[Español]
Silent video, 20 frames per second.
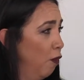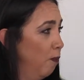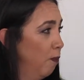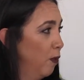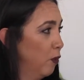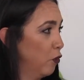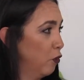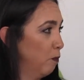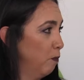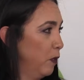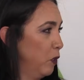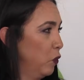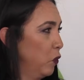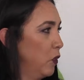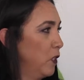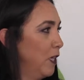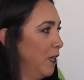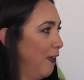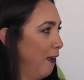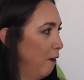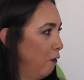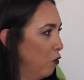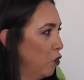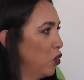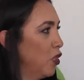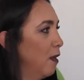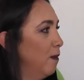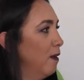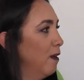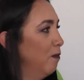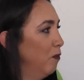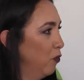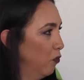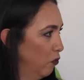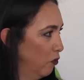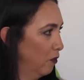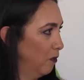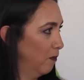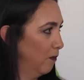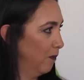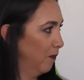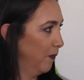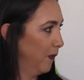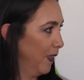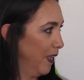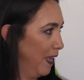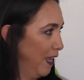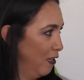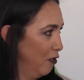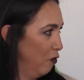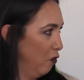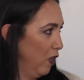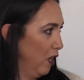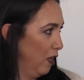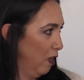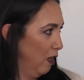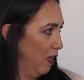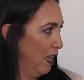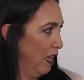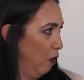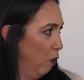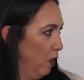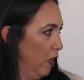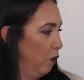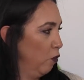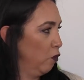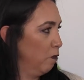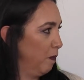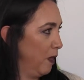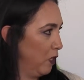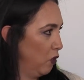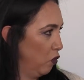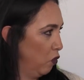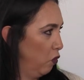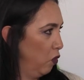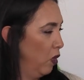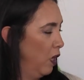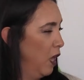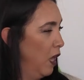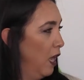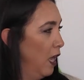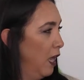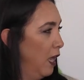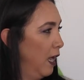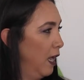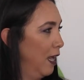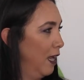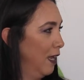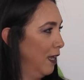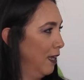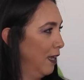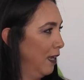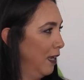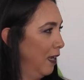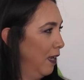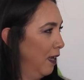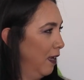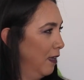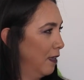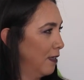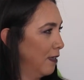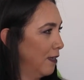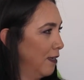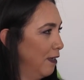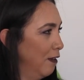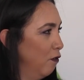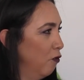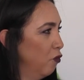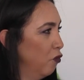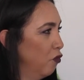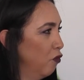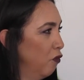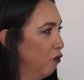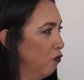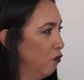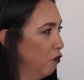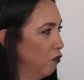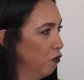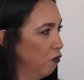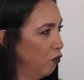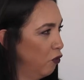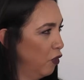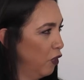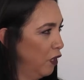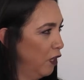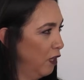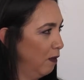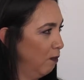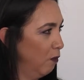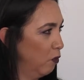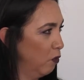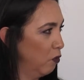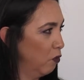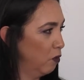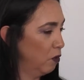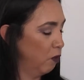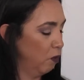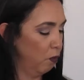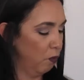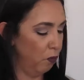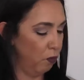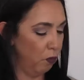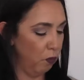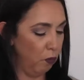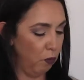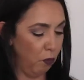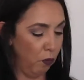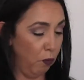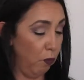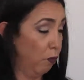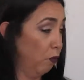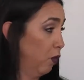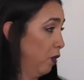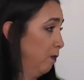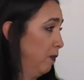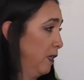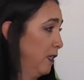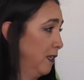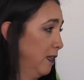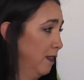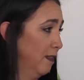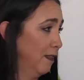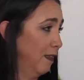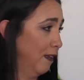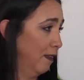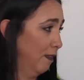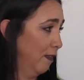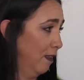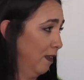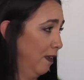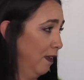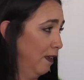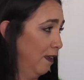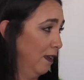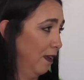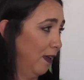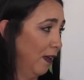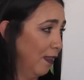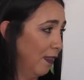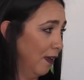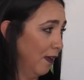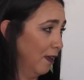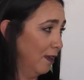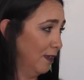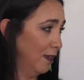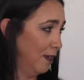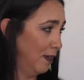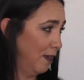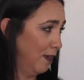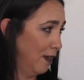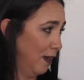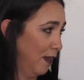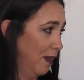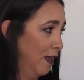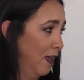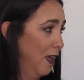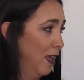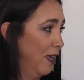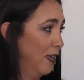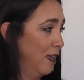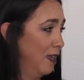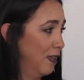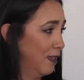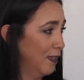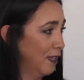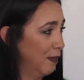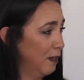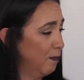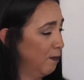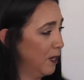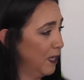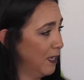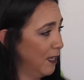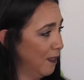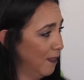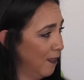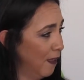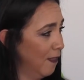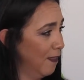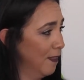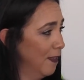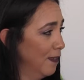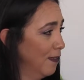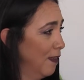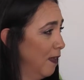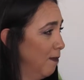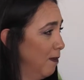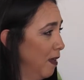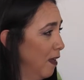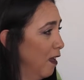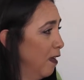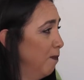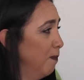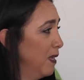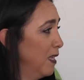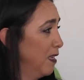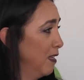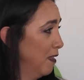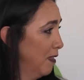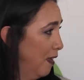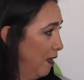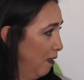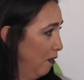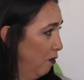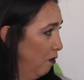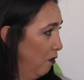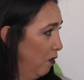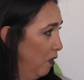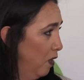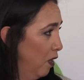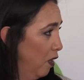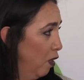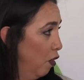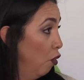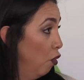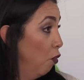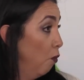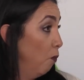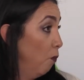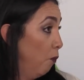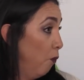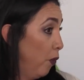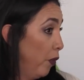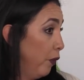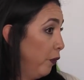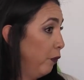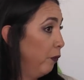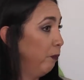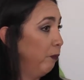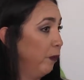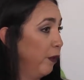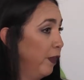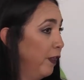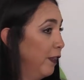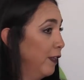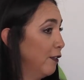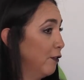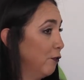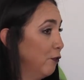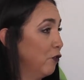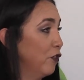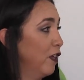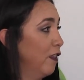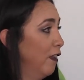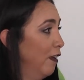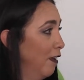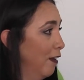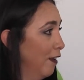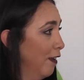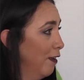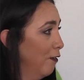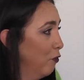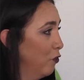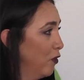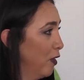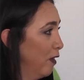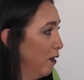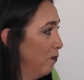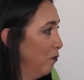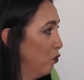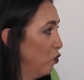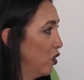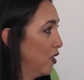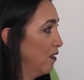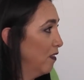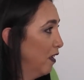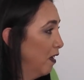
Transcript: Por supuesto, si ya no sabemos qué es lo que, que lo que nos pasó el que si nosotros no tenemos un representante en cada casilla y este representante está bien capacitado, bueno, puede suceder que nos hagan muchas